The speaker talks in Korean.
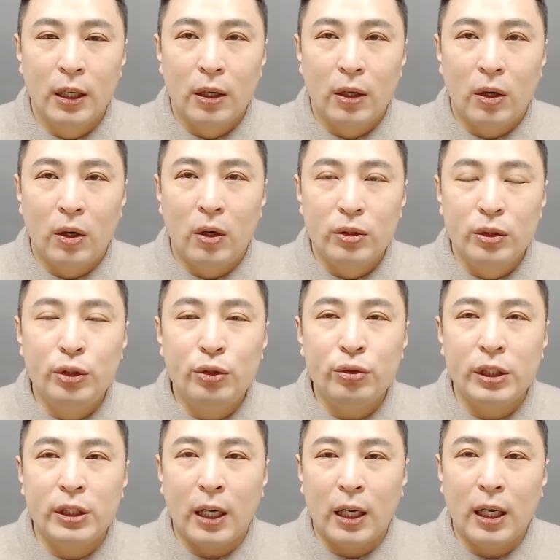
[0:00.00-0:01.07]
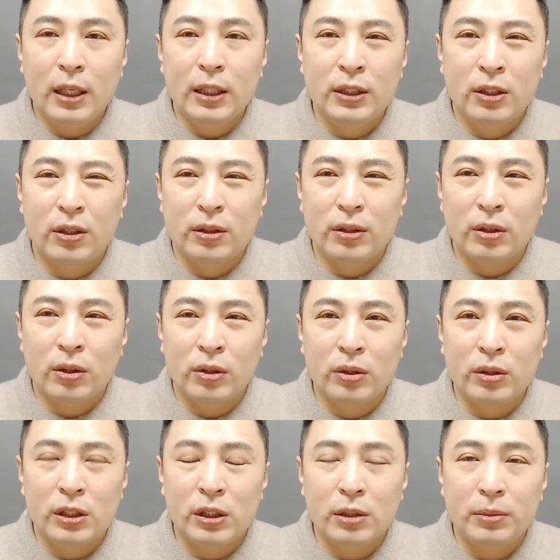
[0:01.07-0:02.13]
어, 의중이나 이런
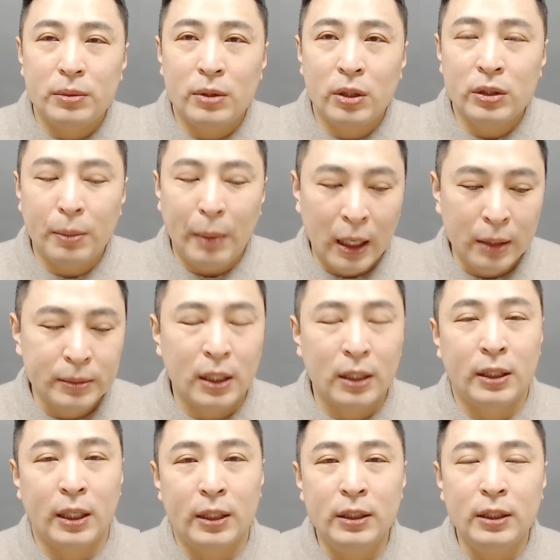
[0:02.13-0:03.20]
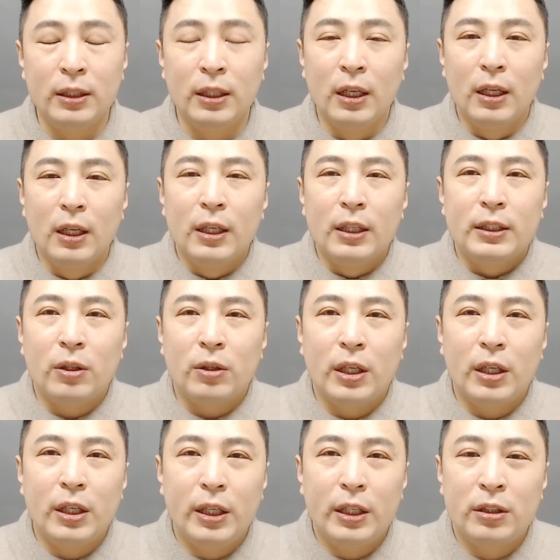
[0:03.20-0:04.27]
어떤 지금 현재 마음 상태를
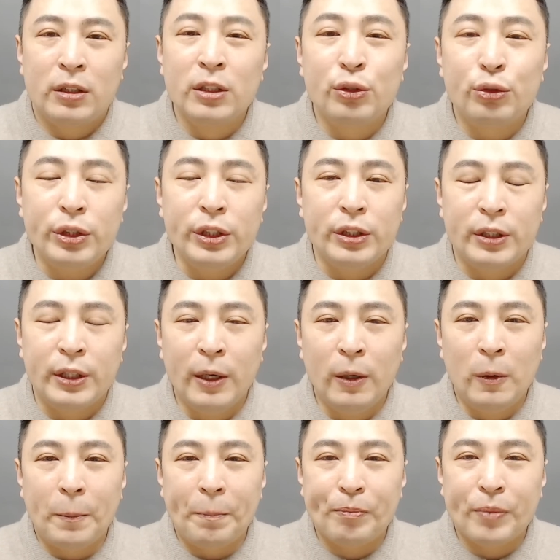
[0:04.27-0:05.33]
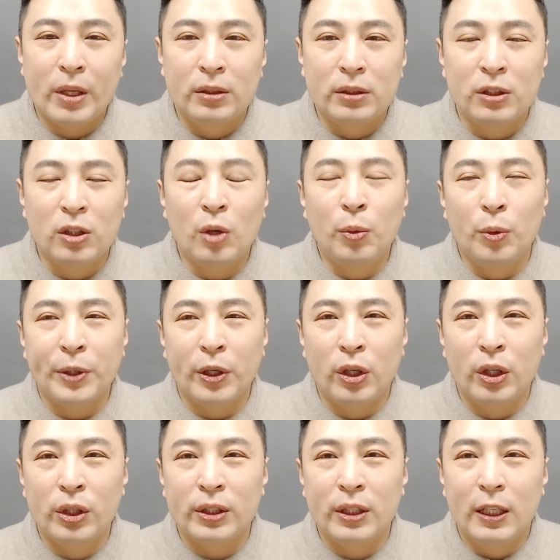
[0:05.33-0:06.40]
이렇게 들을 수 있는데요. 음,
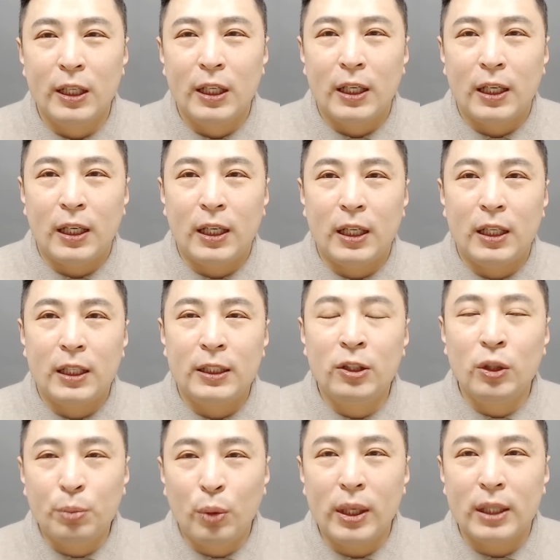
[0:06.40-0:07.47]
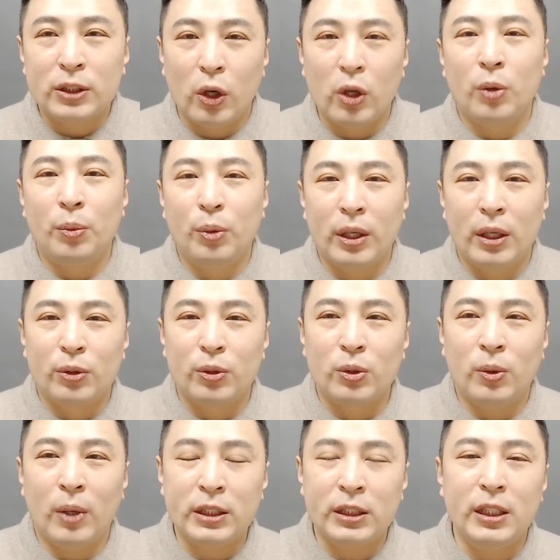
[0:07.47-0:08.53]
들어보면 아, 이런 모양 저런 모양으로
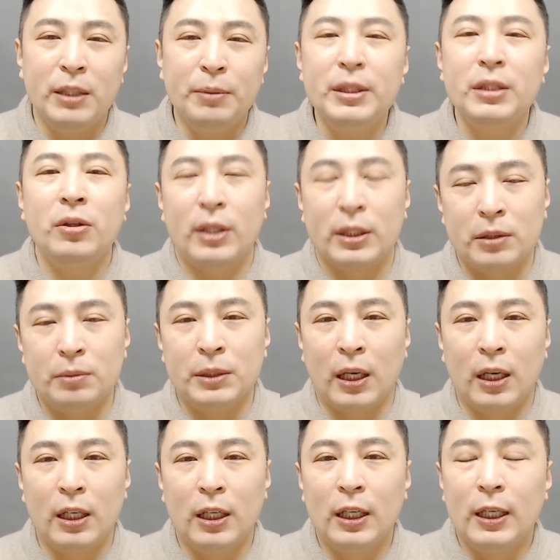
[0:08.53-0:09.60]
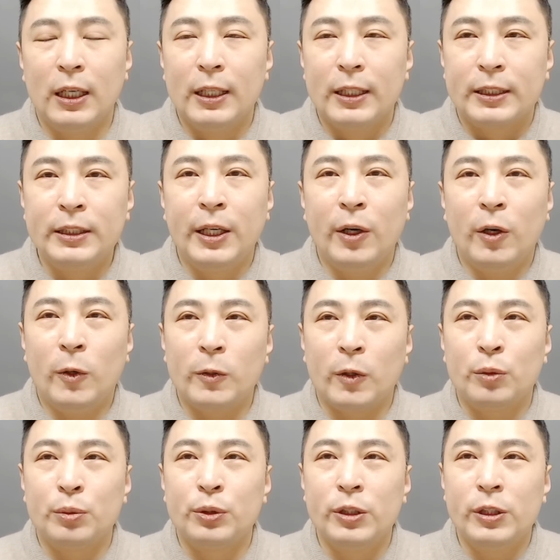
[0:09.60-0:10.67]
확실히 힘든 것 같습니다. 근데요,
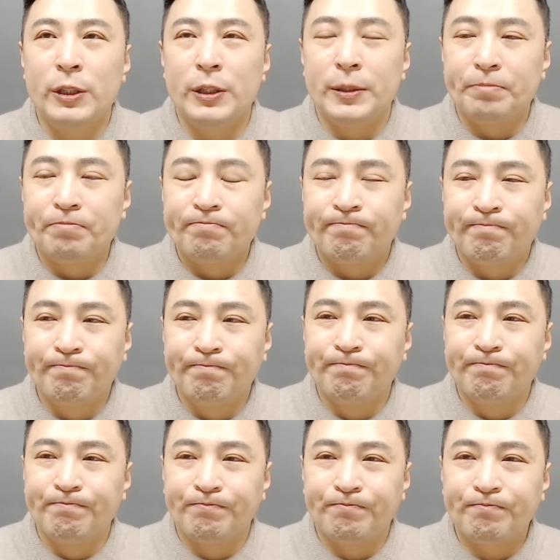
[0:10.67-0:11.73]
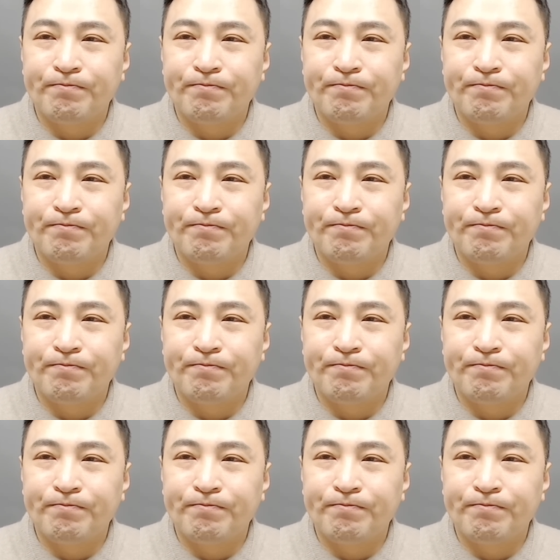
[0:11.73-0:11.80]
여러분들 음,